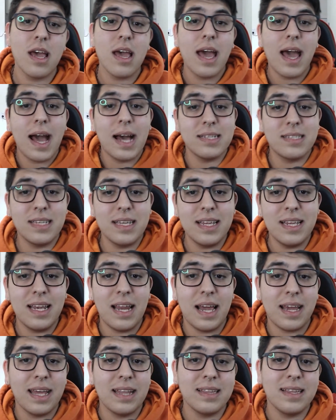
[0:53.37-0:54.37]
Así
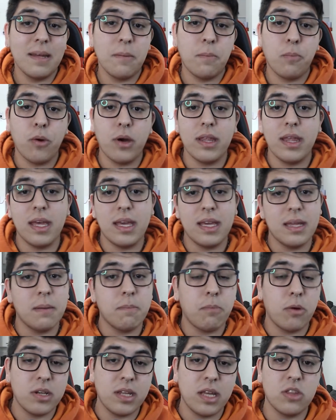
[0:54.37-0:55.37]
la gente puede
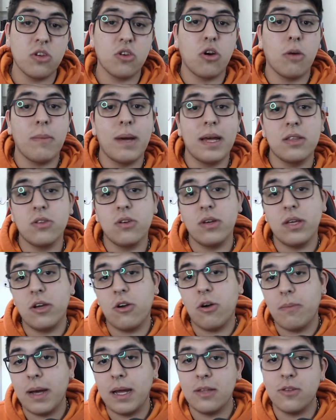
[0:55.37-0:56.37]
ir poniendo comandos y
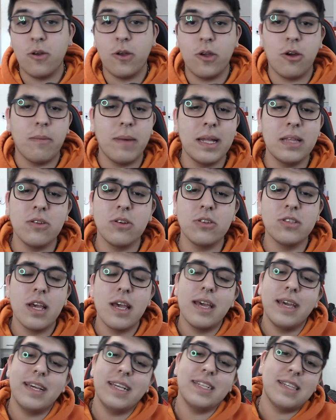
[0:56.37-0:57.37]
comandos y comandos
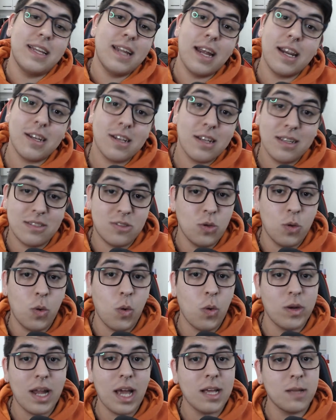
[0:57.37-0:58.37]
y llenar
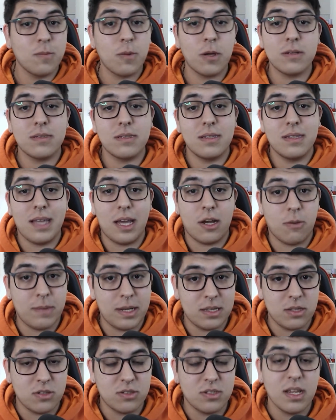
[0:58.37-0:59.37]
su Nightbox de
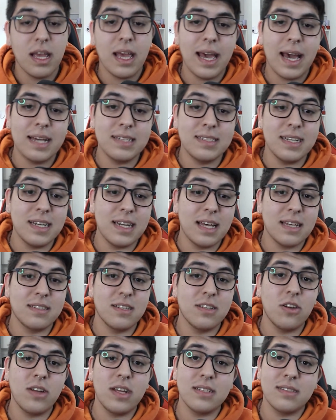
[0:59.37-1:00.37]
comandos. Así que nada
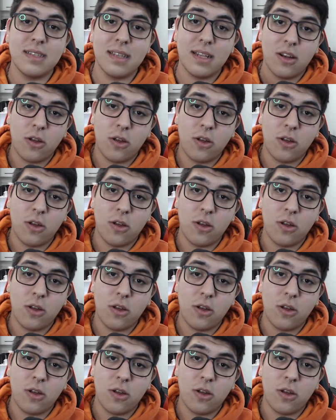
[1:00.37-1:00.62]
señores, los